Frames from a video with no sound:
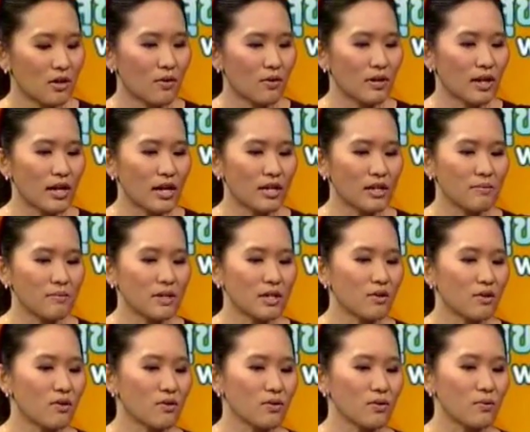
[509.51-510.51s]
คนไหนที่มี
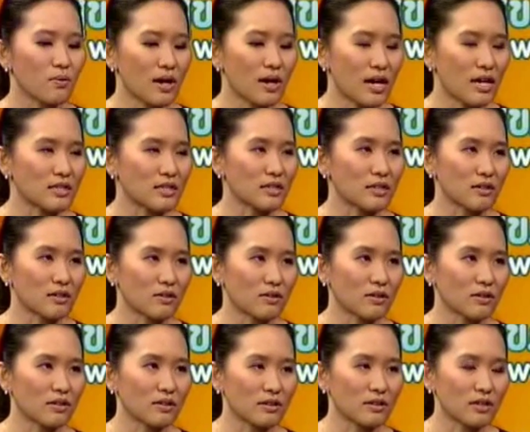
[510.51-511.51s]
โรคอยู่ก็อาจจะต้อง
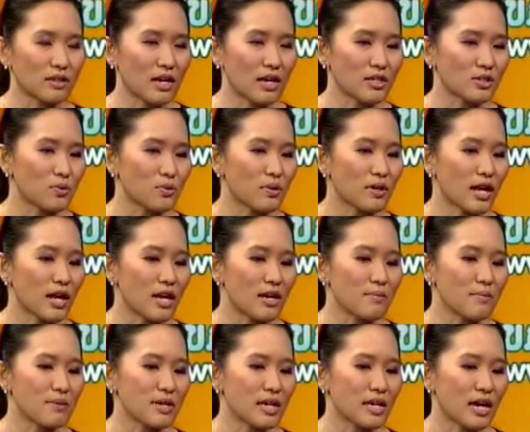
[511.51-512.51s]
ถ้าช่วงไหน
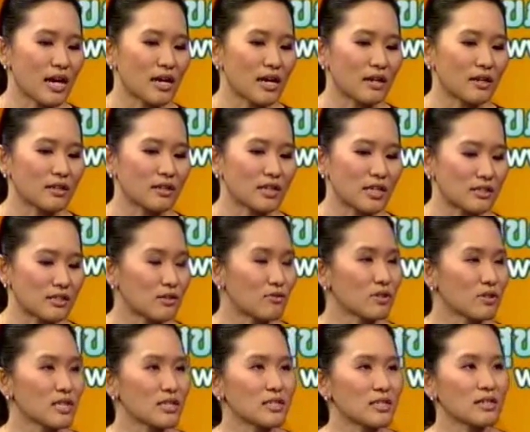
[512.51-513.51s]
มีการติดช
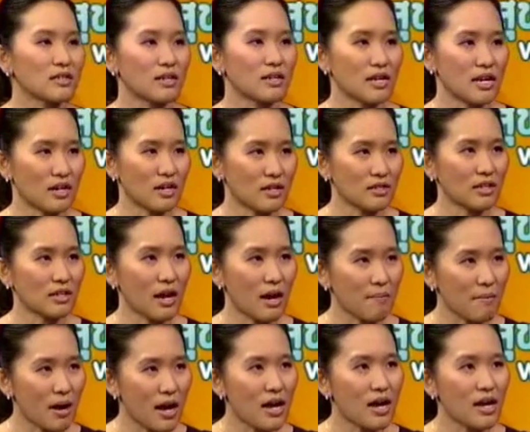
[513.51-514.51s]
งติดเชื้อเนี่ยก็จะ
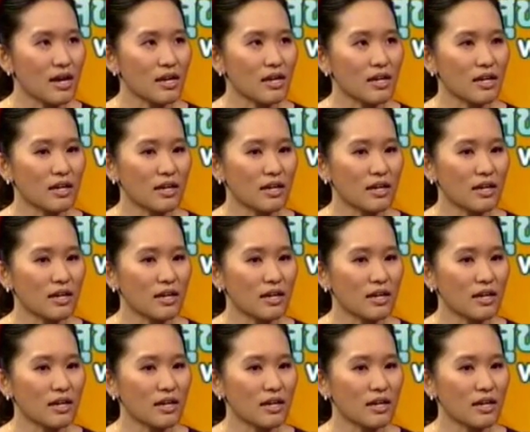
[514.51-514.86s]
ทำให้